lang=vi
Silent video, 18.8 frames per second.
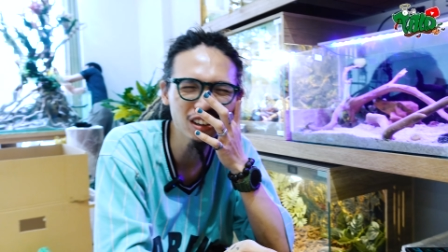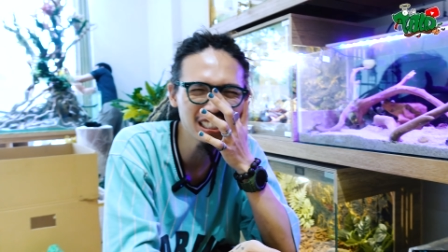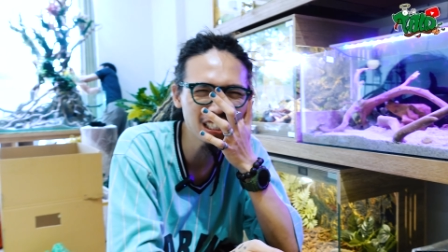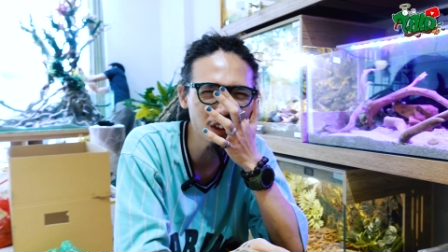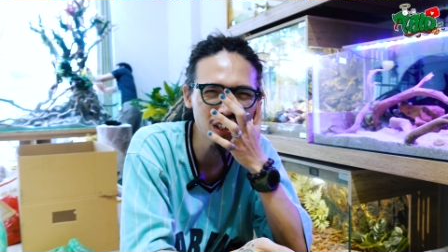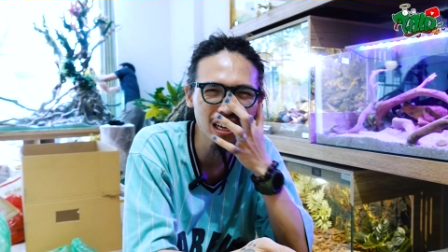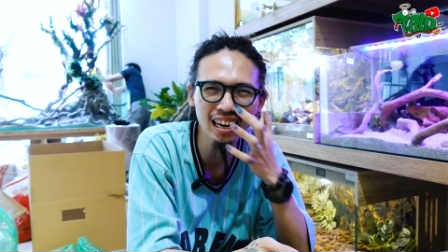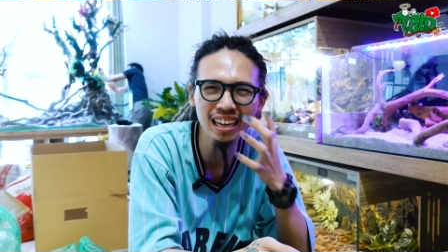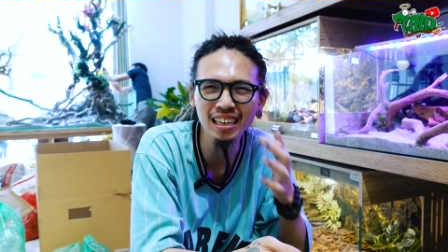nghe khó
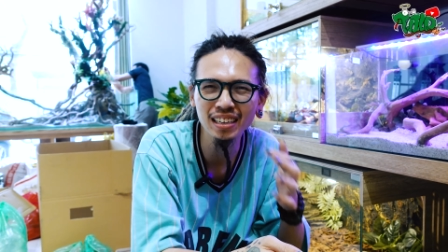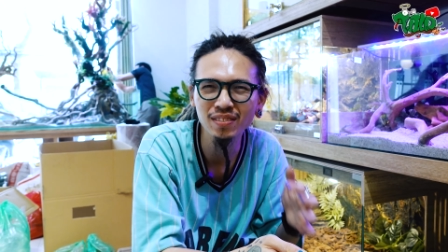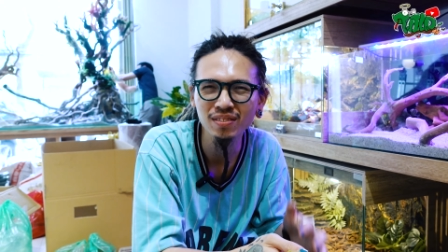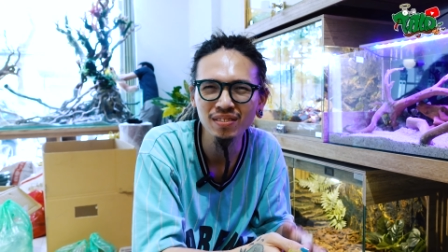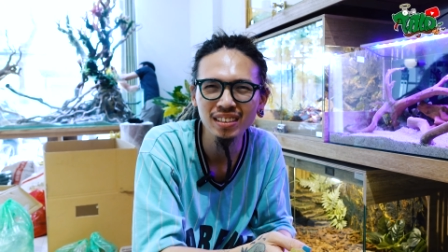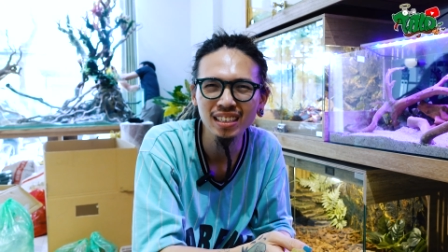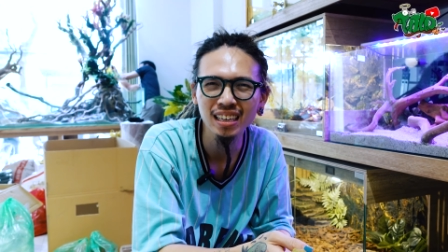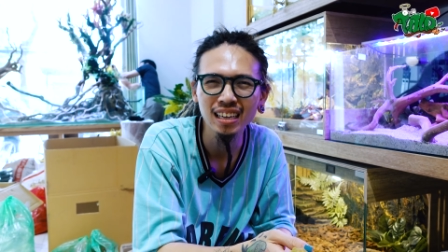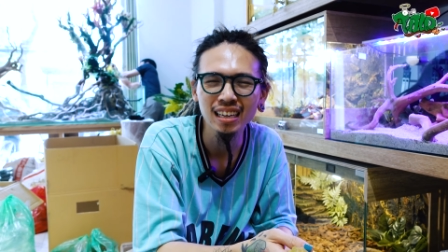chịu thật đấy.
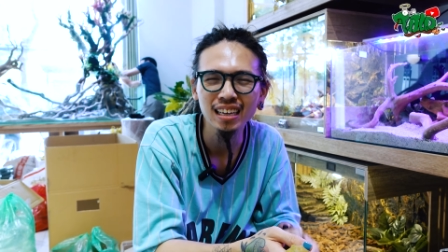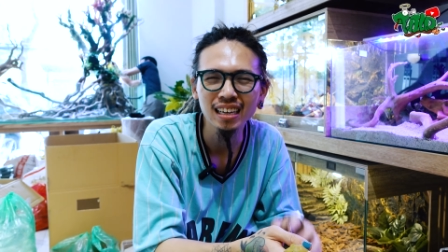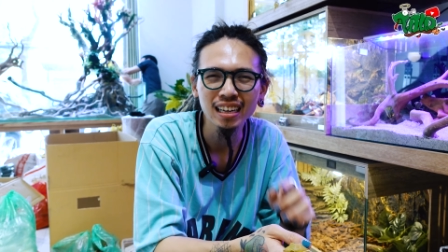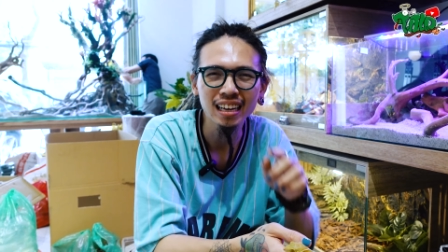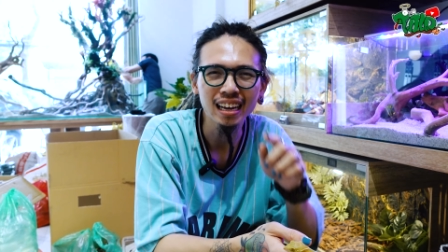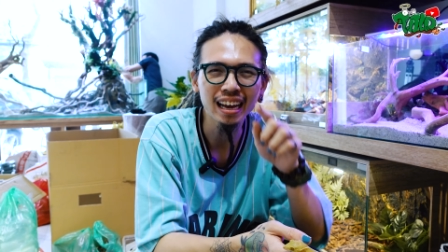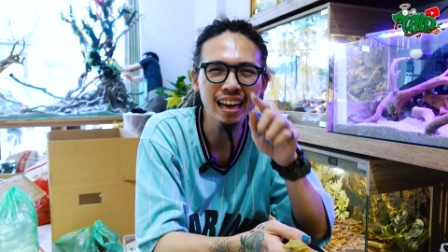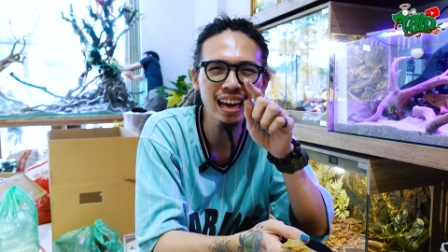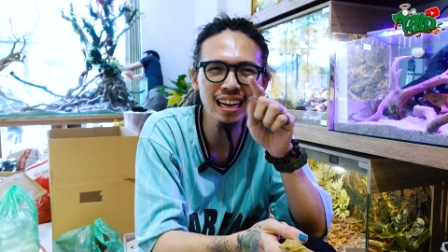
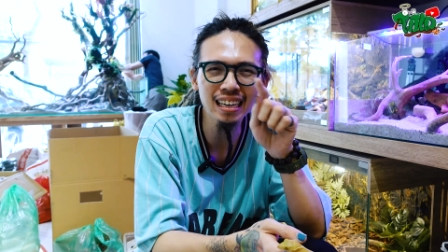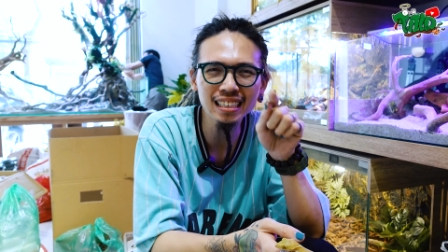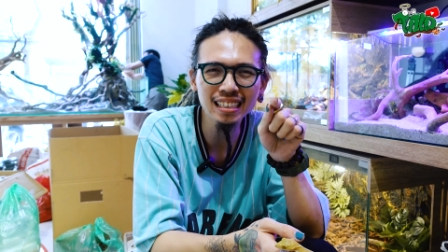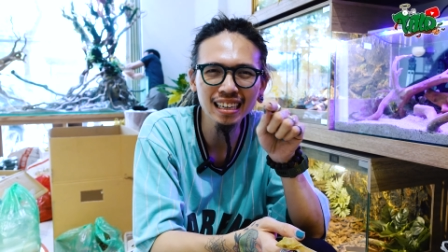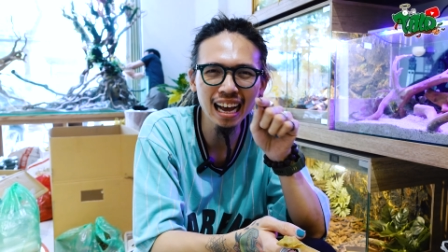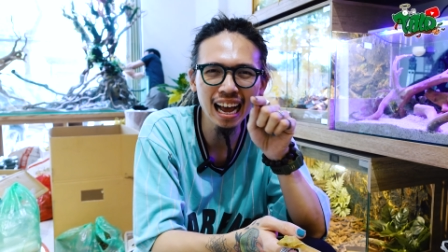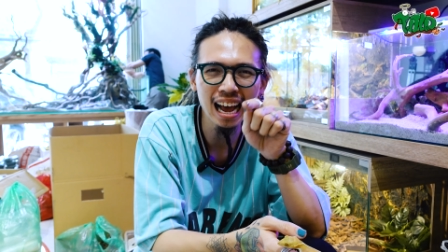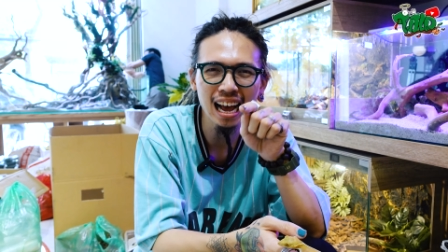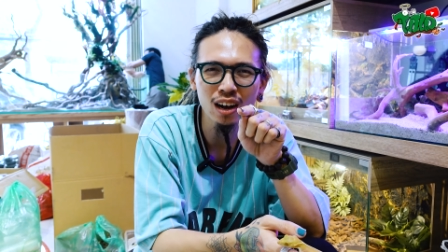
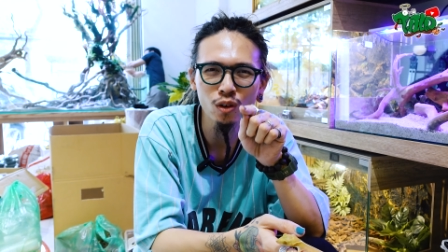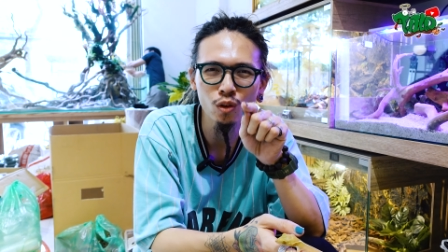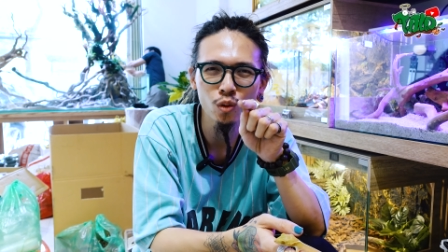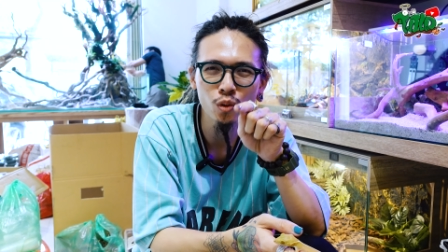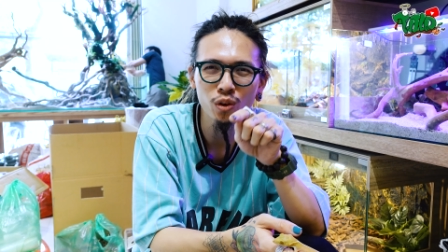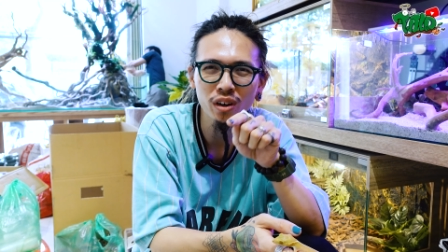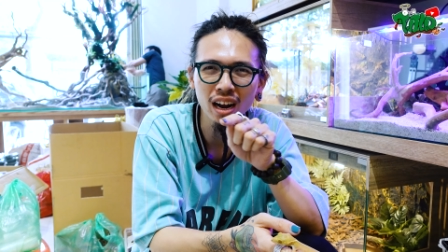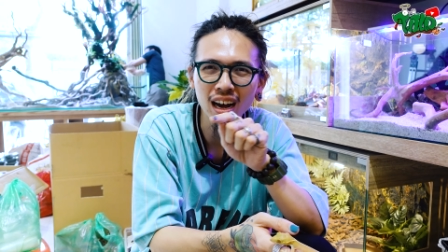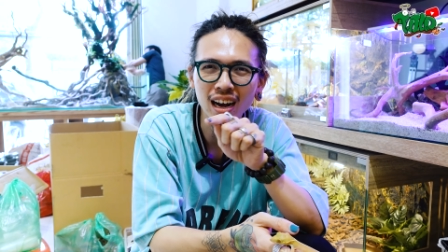
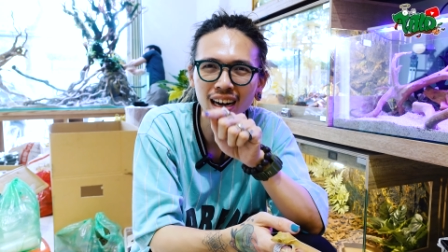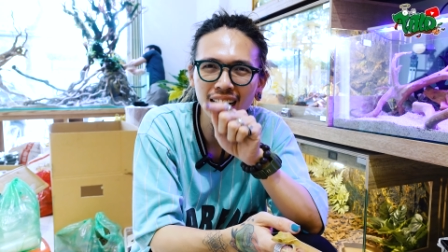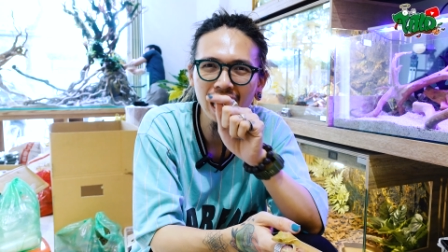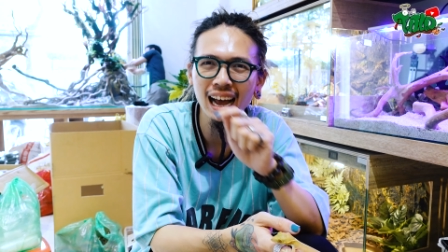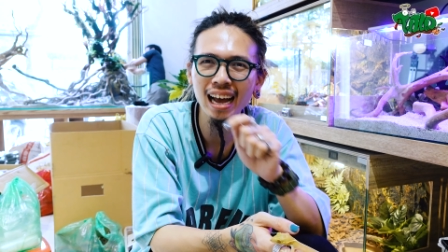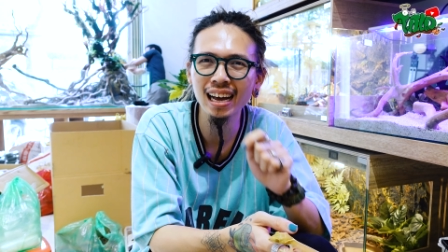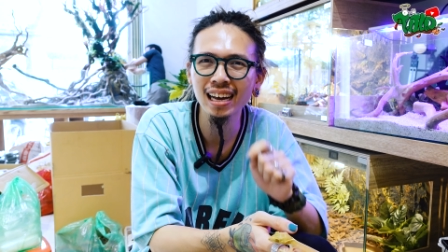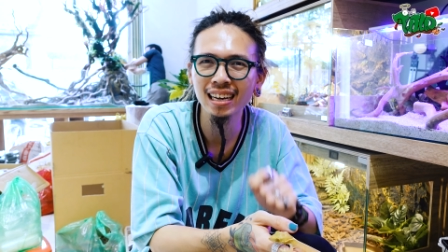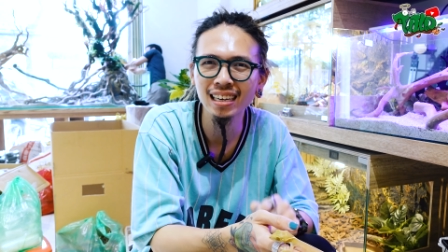
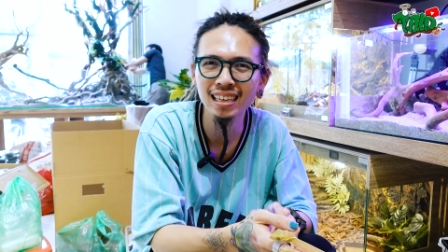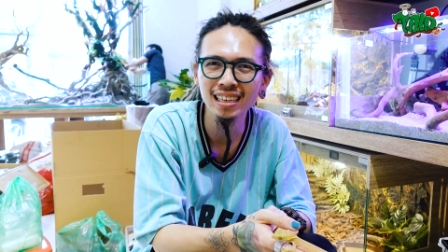SKUNK.